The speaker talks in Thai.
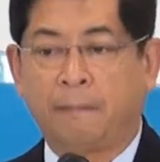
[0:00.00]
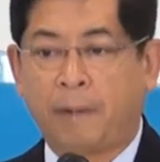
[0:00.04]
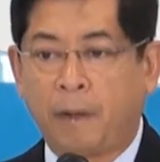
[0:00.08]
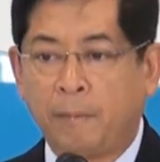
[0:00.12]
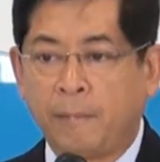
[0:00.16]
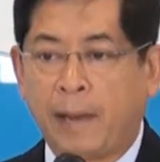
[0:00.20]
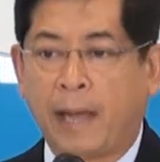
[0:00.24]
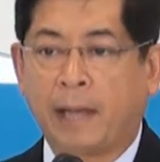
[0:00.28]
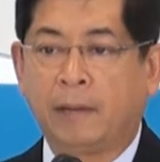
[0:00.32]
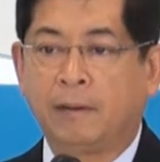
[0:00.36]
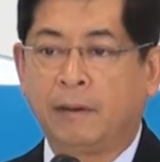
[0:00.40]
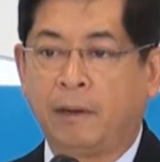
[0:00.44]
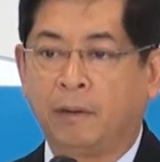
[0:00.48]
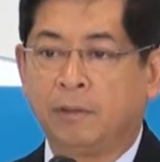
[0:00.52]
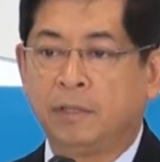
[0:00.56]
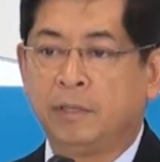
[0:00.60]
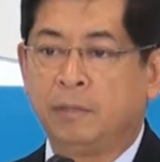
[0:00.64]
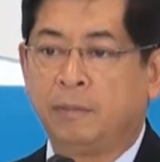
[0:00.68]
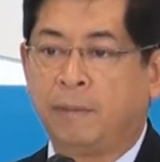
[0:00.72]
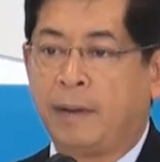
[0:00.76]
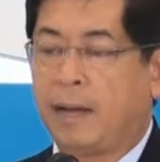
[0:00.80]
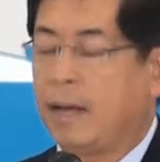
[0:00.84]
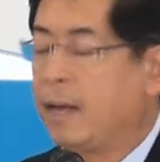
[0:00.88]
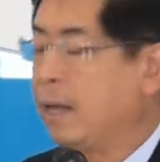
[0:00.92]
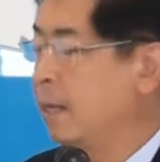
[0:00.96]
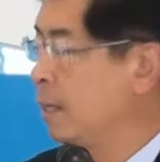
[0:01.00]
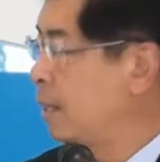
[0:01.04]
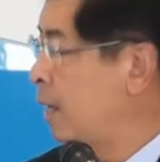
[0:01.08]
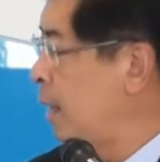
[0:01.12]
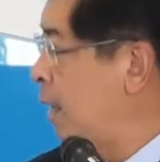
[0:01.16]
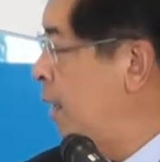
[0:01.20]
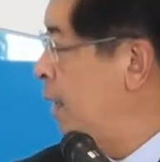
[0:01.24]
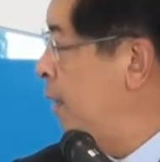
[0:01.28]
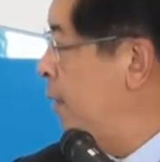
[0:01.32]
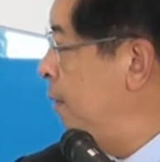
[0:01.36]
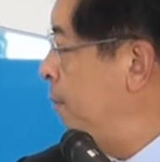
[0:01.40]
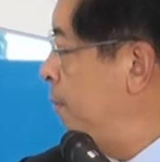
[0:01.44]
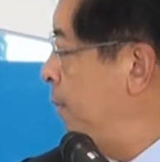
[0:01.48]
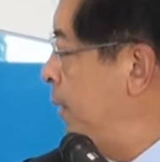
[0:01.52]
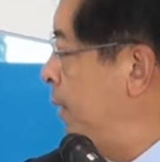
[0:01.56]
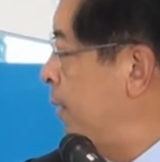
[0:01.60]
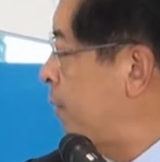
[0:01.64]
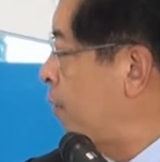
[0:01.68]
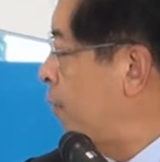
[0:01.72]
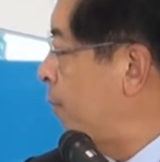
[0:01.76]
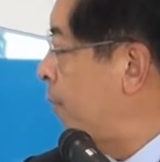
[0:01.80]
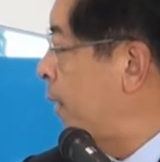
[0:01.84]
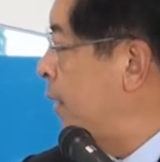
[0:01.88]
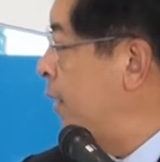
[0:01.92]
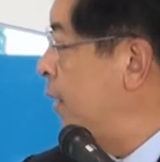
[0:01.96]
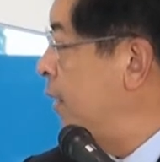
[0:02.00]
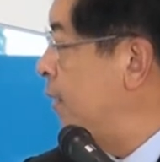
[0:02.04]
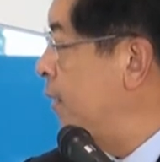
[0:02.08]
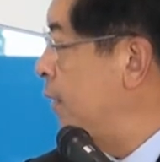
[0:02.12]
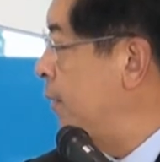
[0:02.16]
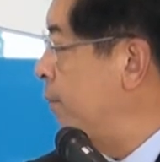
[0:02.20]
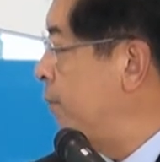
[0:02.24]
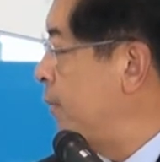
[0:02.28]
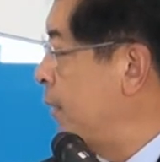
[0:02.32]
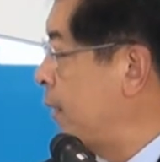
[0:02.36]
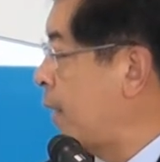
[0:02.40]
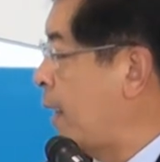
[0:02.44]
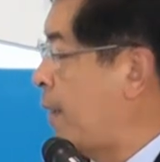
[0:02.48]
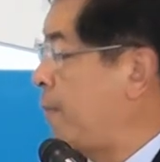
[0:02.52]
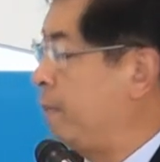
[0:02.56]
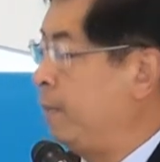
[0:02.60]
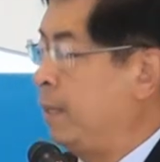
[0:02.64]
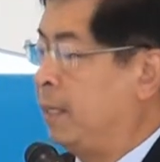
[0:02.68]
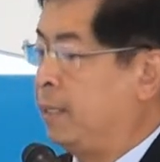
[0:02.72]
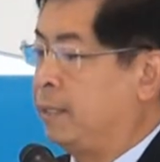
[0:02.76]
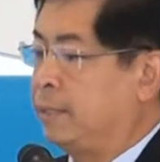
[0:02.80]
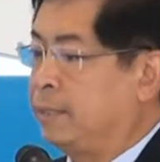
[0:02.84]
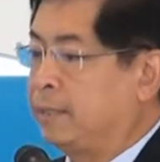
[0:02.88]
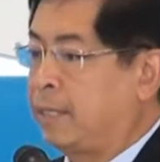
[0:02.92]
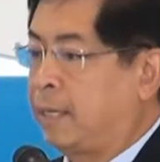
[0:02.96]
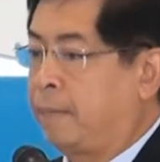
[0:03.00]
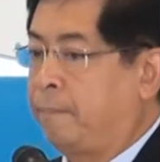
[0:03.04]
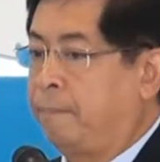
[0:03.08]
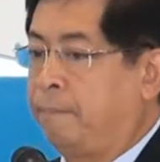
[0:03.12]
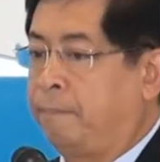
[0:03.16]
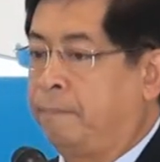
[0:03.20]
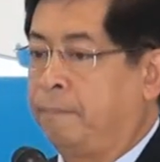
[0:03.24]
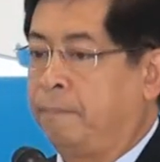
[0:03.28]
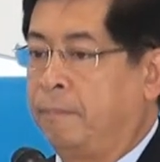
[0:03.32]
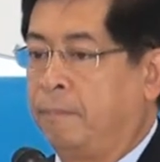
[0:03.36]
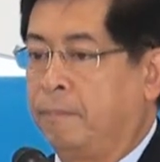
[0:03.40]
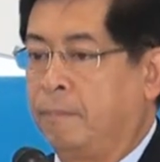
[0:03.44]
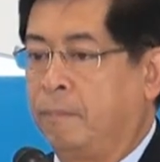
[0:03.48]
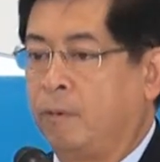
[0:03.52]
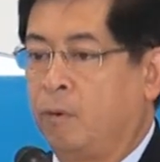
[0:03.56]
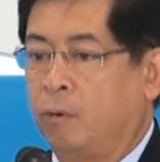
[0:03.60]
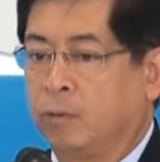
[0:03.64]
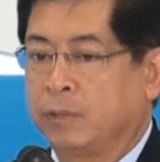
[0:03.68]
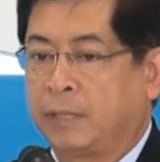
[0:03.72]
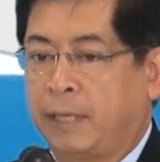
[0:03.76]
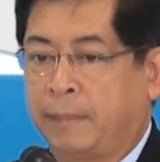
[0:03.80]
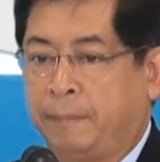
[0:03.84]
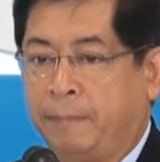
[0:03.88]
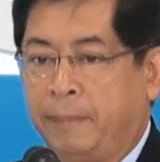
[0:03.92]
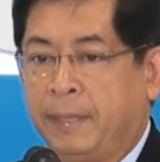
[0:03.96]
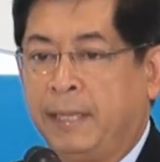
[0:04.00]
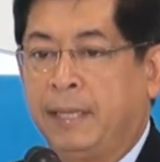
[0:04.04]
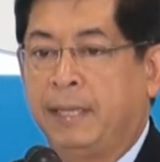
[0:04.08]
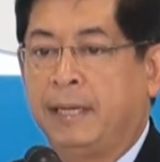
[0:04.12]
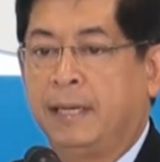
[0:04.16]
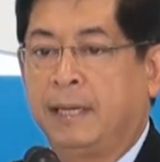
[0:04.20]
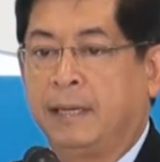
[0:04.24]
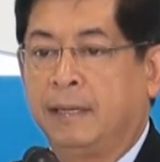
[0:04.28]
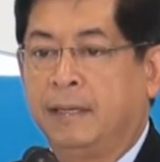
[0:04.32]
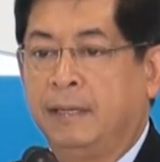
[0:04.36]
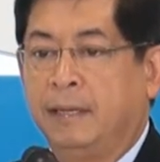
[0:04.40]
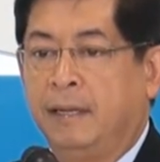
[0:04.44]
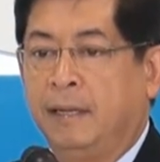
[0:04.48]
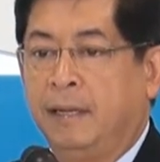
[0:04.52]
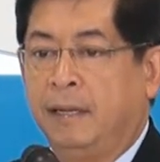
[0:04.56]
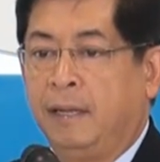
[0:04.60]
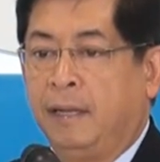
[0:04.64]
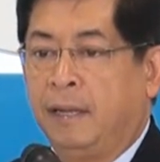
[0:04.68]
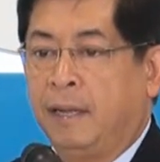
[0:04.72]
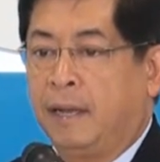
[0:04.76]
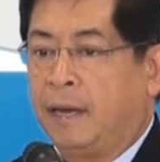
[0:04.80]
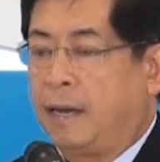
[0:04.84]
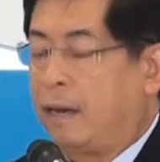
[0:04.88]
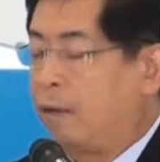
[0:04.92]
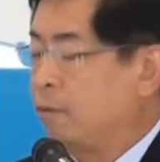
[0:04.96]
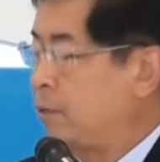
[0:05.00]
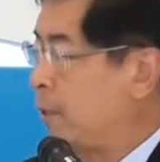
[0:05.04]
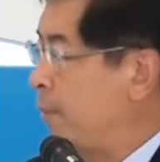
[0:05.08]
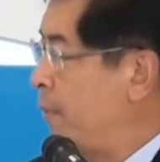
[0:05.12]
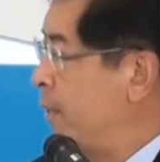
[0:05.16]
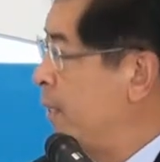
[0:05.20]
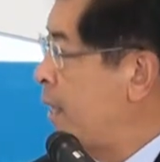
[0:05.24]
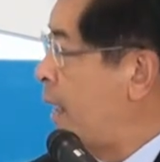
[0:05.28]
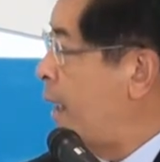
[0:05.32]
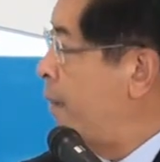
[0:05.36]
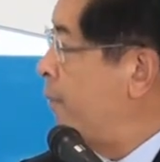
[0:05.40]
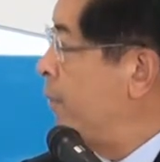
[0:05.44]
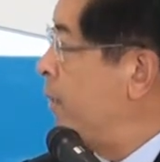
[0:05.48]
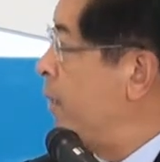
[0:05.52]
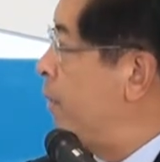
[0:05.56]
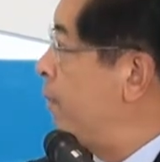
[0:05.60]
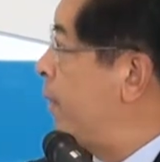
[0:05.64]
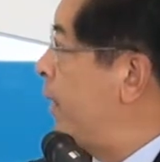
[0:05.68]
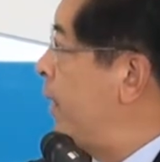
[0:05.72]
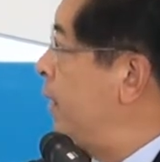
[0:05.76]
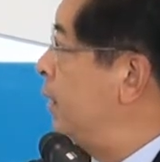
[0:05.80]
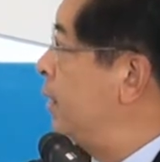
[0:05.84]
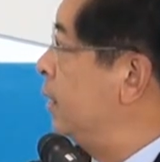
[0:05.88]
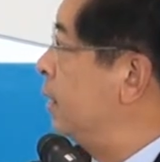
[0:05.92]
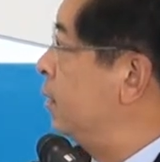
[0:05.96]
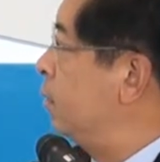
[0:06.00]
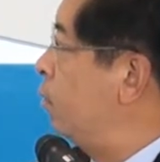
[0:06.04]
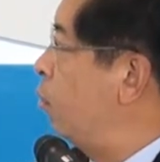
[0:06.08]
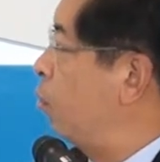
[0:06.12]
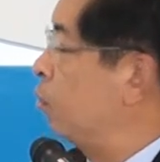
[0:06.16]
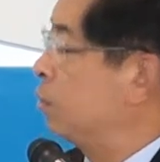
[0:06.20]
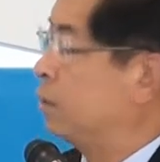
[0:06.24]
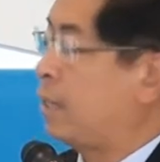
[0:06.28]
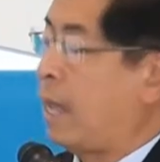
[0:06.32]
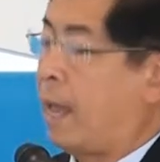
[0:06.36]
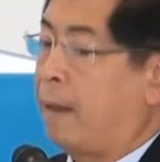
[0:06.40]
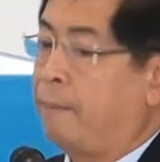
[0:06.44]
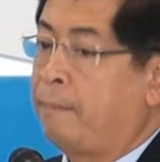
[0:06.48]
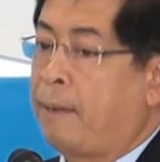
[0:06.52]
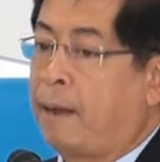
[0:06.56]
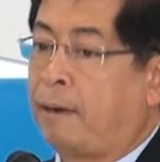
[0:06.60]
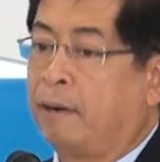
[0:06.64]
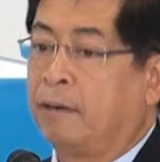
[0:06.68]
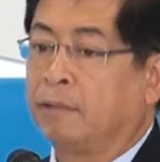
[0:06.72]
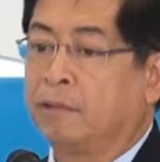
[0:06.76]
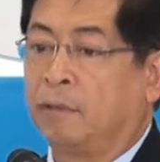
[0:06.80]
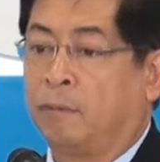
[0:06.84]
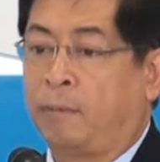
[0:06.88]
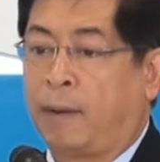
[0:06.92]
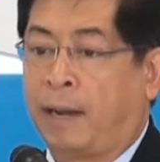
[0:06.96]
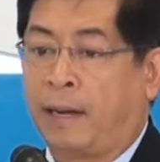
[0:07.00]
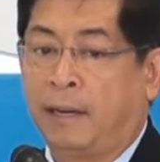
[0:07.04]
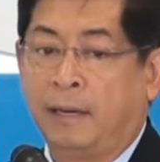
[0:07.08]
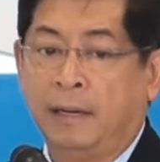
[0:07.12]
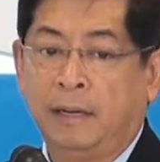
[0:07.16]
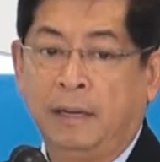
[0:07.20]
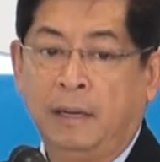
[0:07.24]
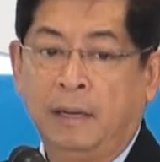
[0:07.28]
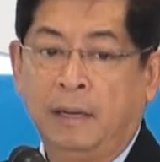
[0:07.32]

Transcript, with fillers: เป้าหมายของเราคือว่าในปี2020นะครับอีก7 6-7ปีเนี่ยเราจะพยายามขึ้นไปให้ถึง6 0 0 0 0บาทเราต่อวัน